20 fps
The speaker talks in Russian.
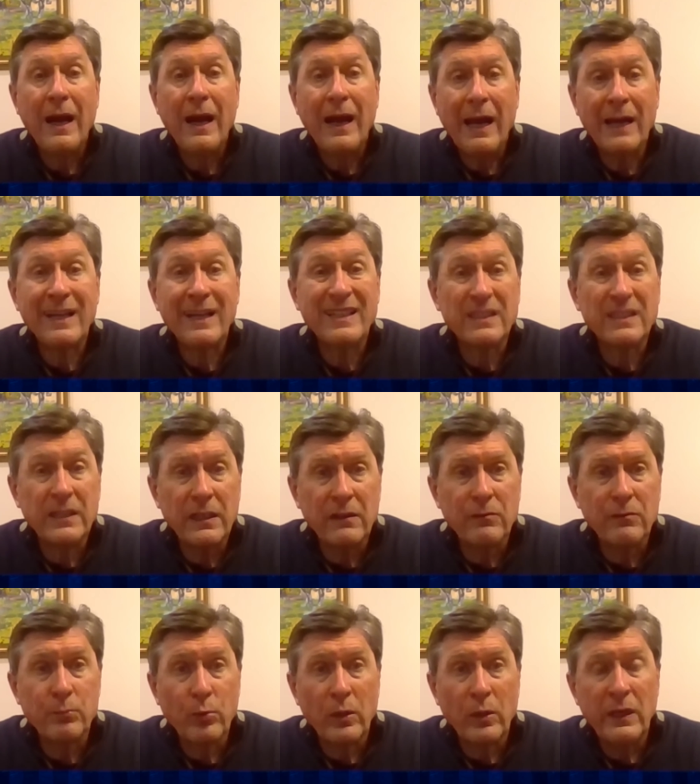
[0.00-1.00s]
А
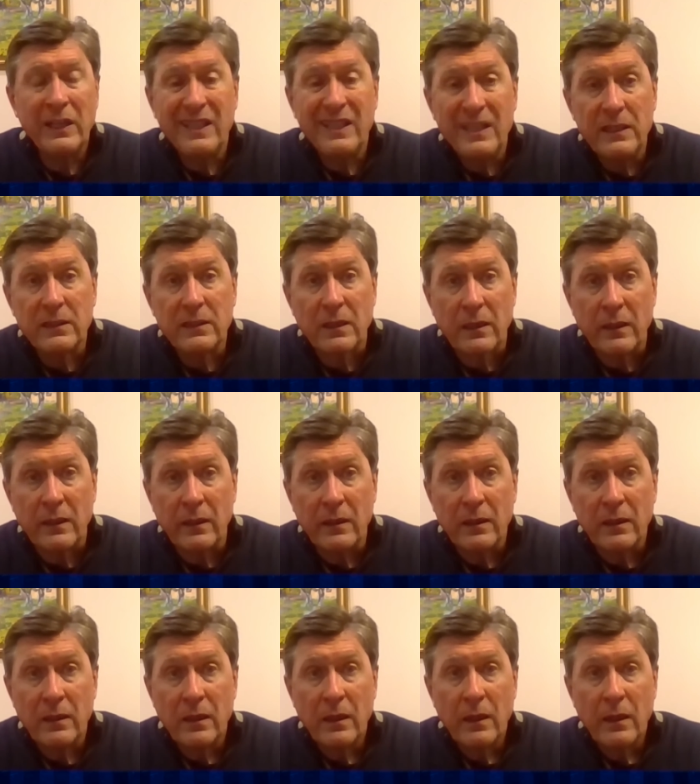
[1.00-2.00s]
Кадыров более хитрый
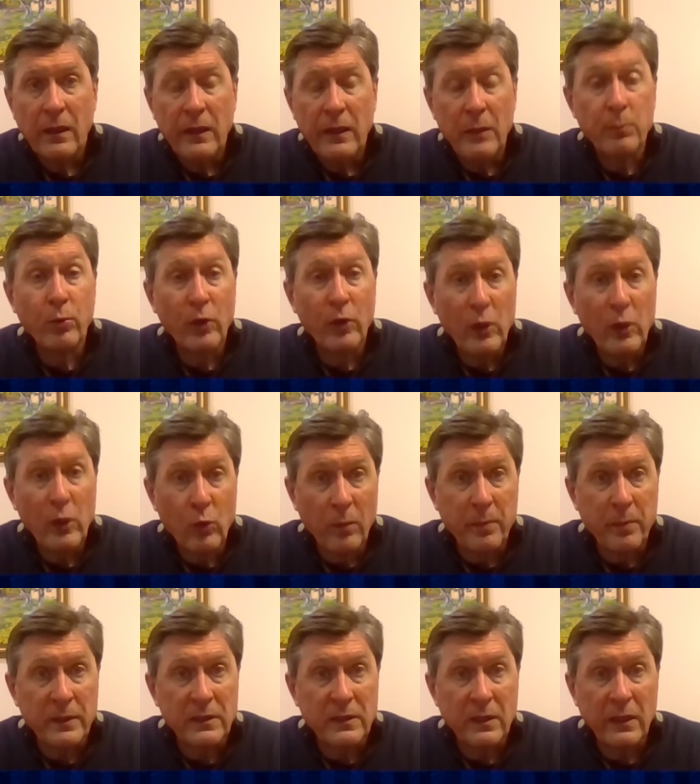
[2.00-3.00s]
и более
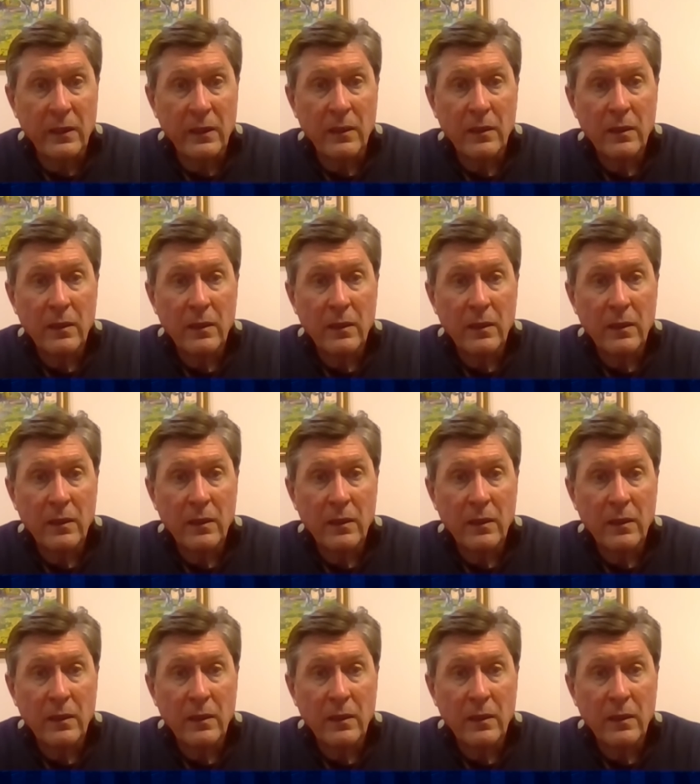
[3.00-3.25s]
опытный.